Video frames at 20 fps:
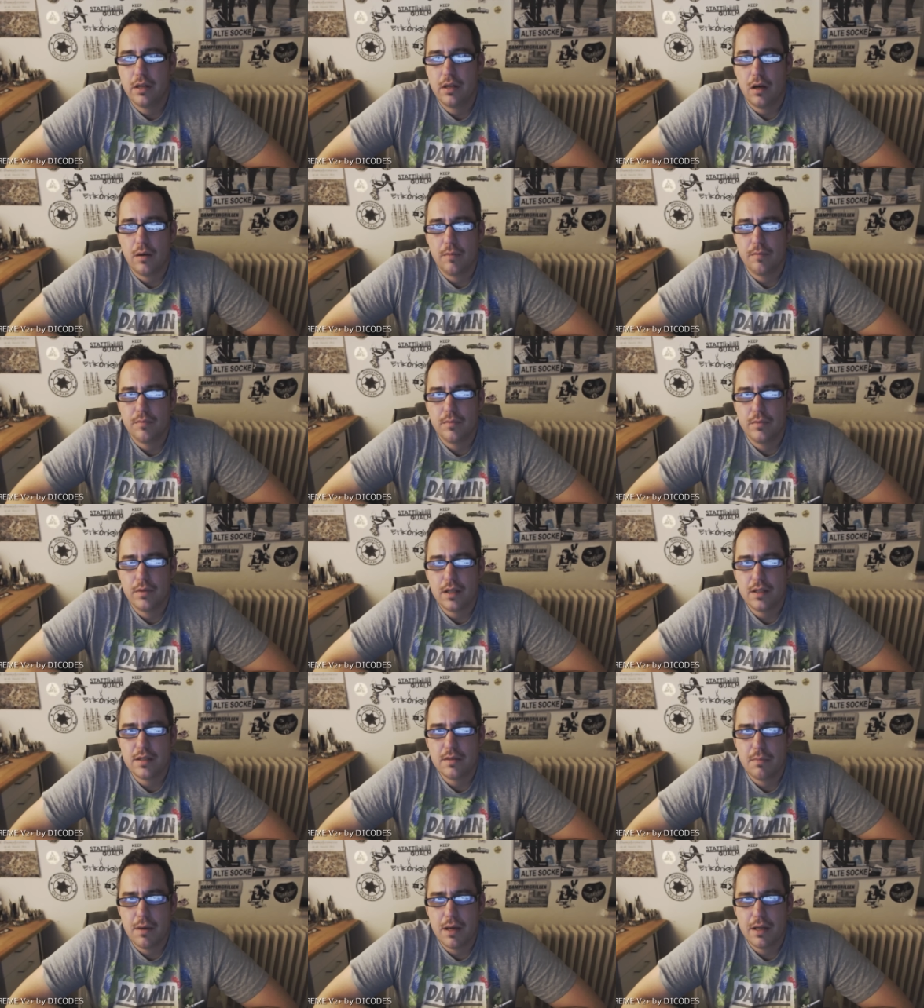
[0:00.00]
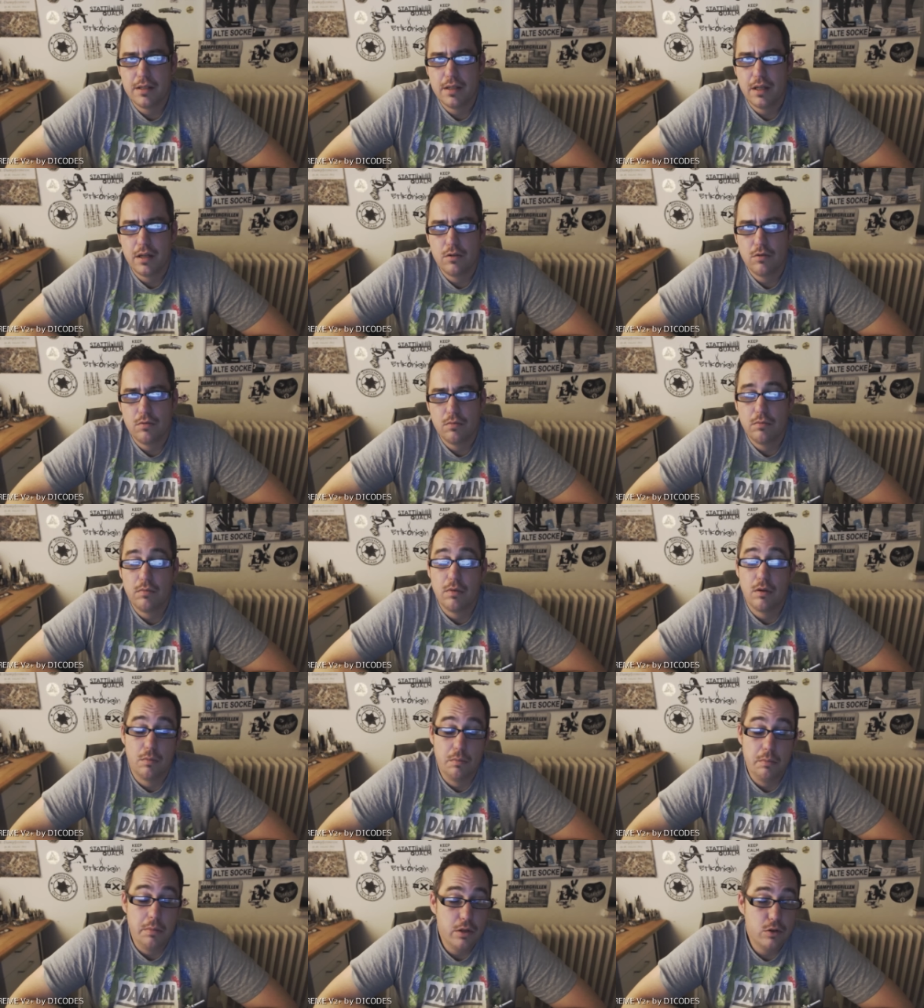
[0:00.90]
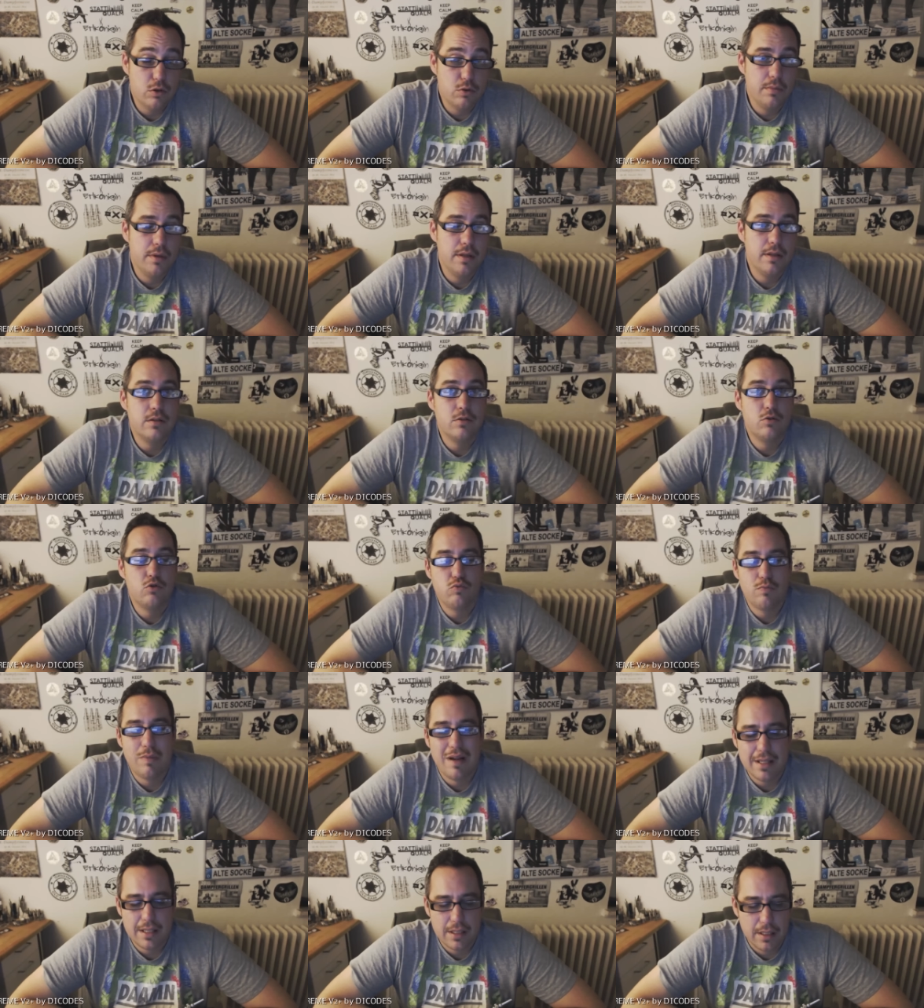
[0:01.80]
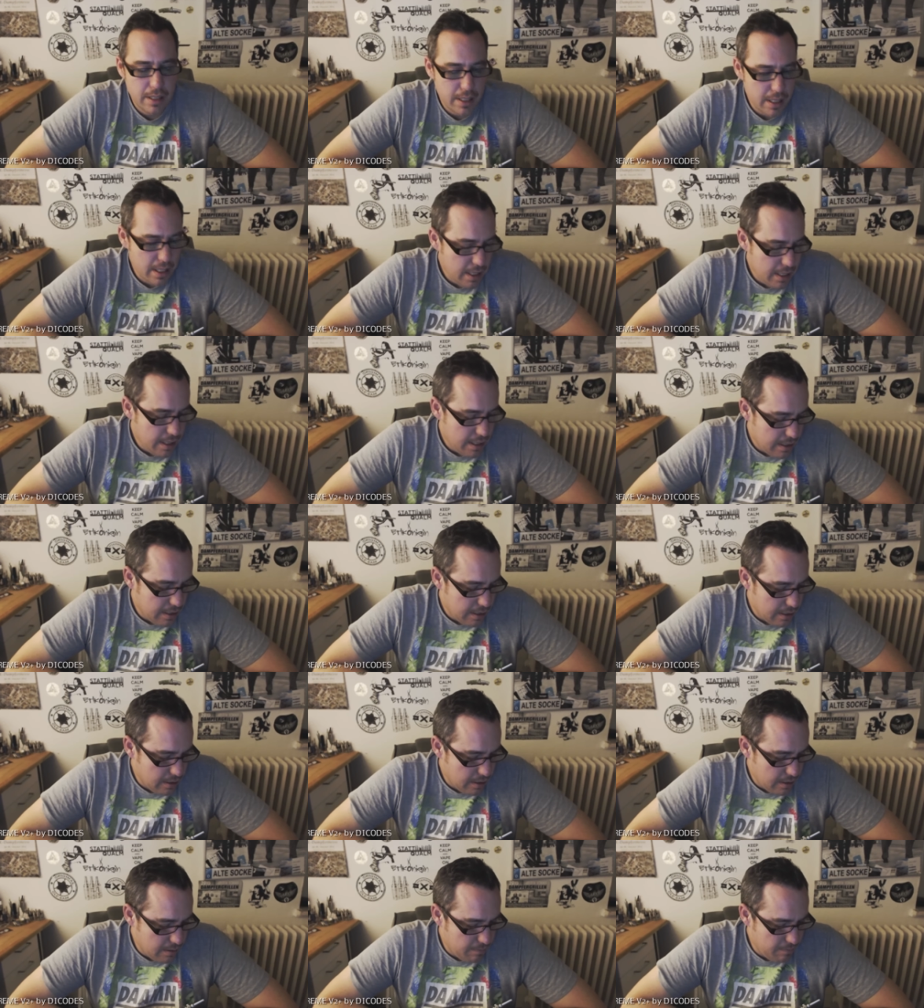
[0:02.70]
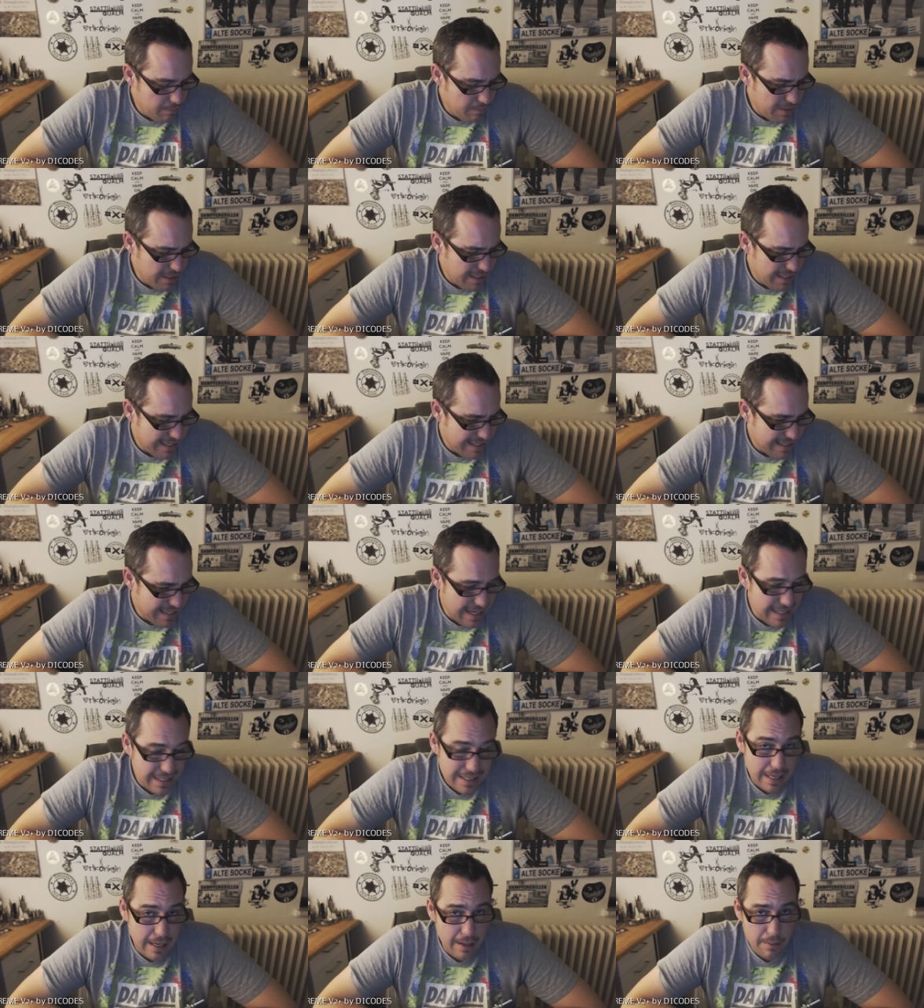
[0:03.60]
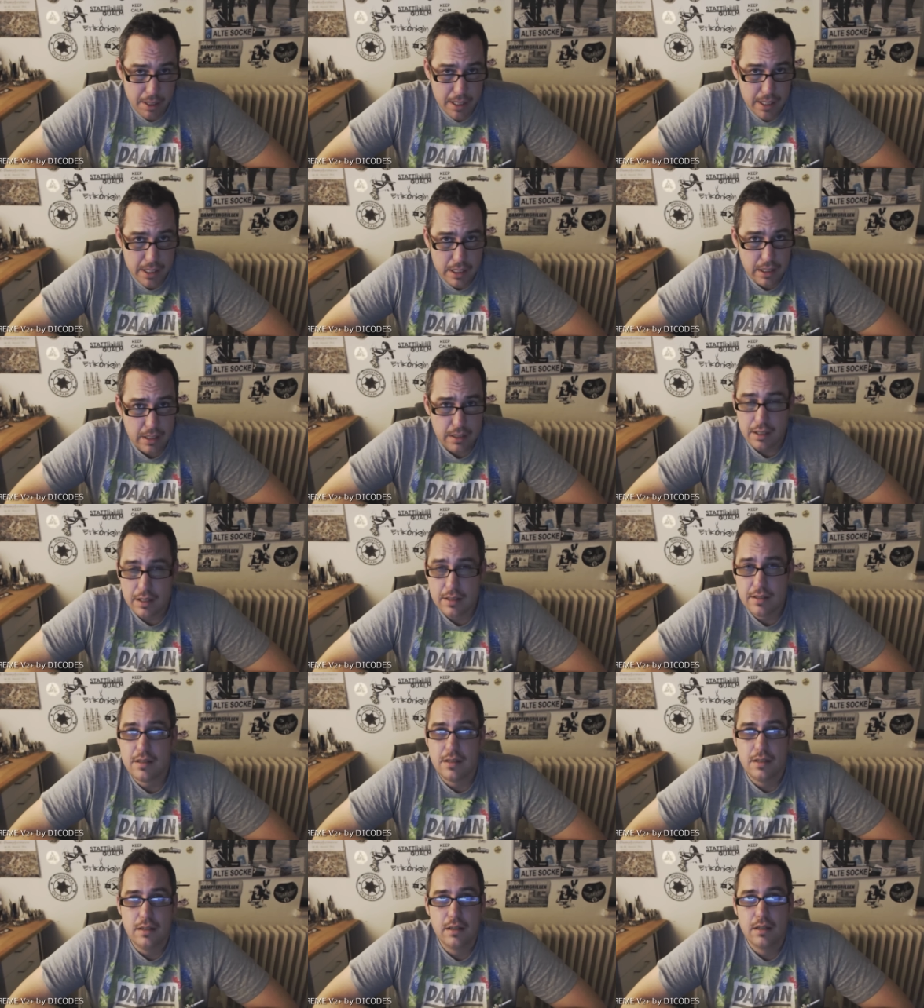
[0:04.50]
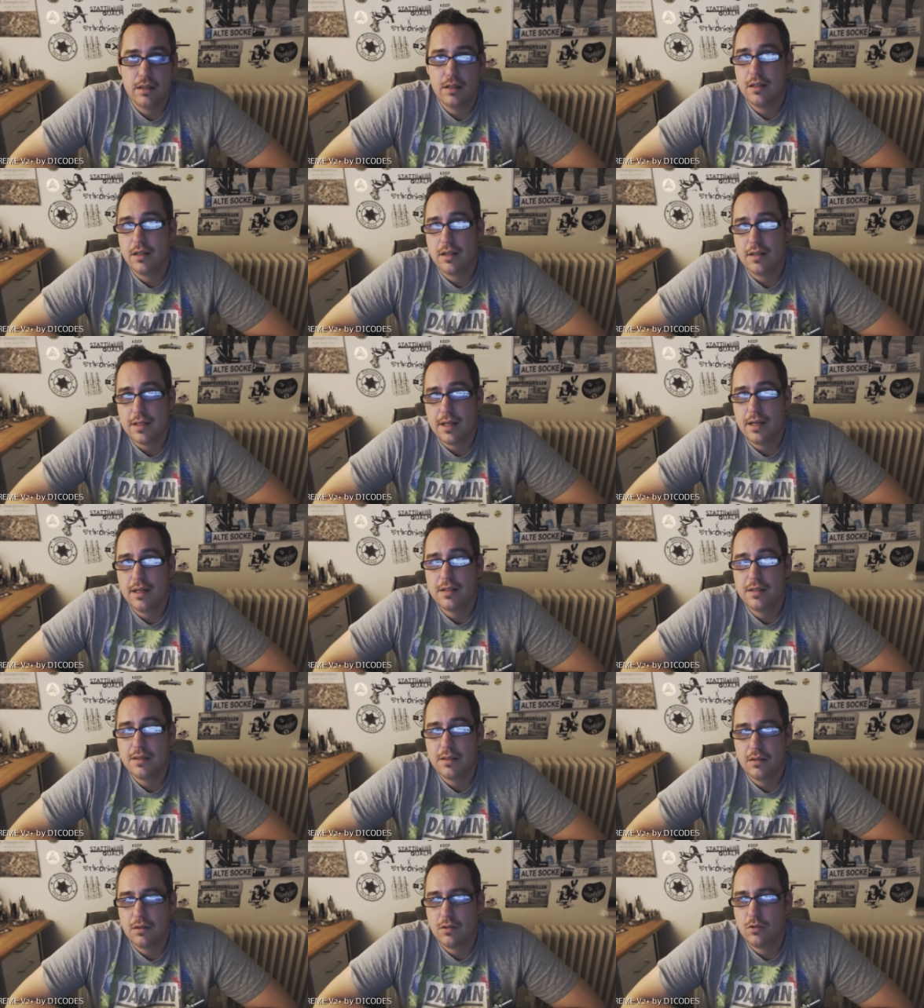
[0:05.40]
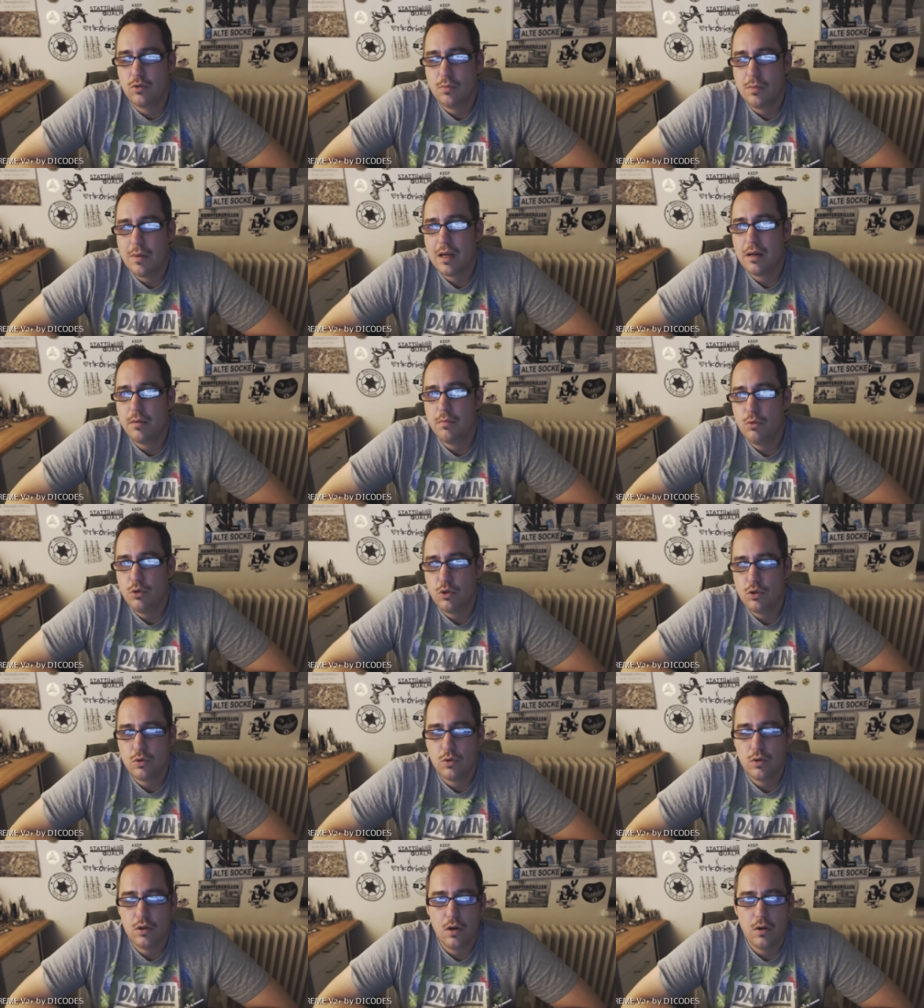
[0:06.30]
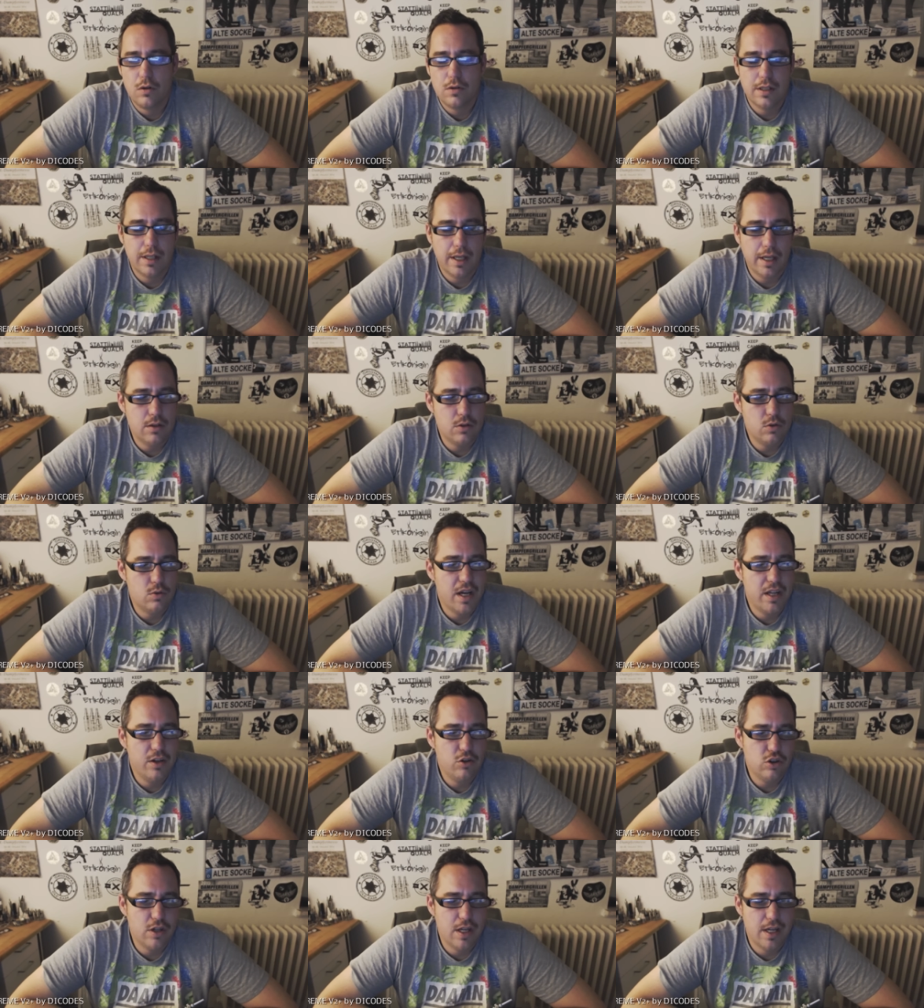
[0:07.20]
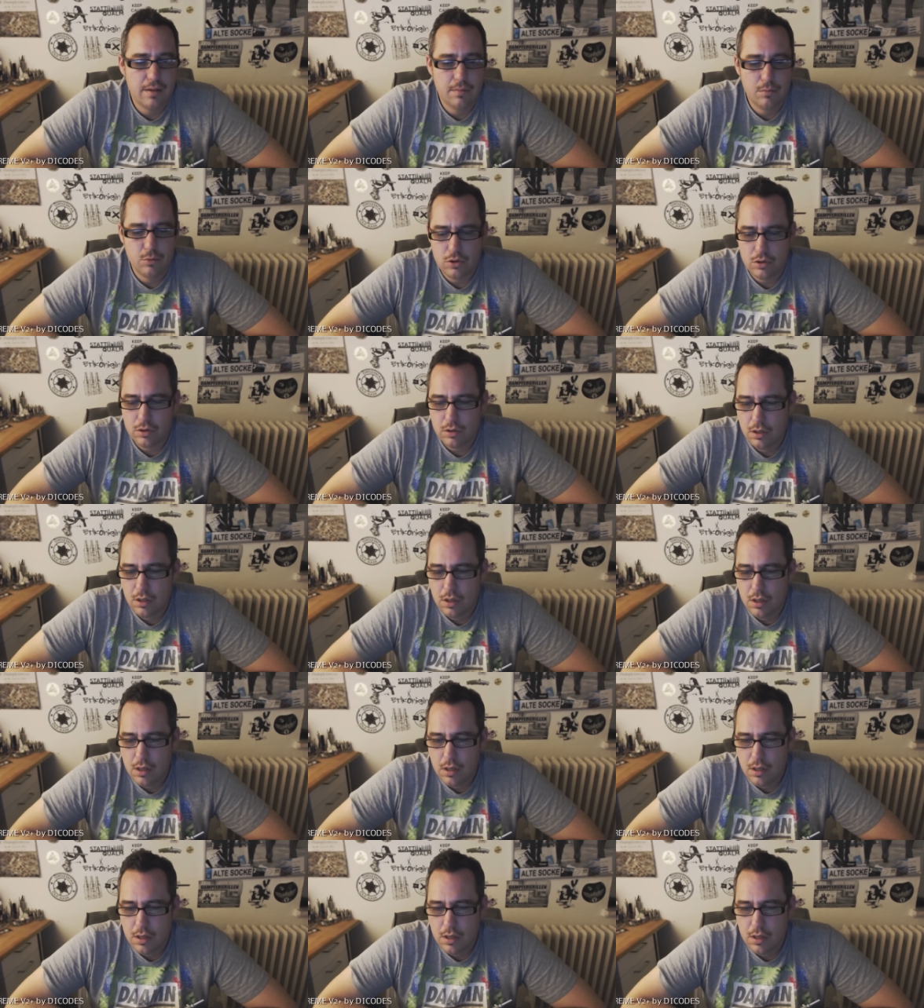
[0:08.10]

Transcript: Ja, das macht dann mir zumindest Spaß. Ähm, das heißt aber nicht, dass ihr das alles äh, so machen müsst oder auch direkt so einsteigen müsst.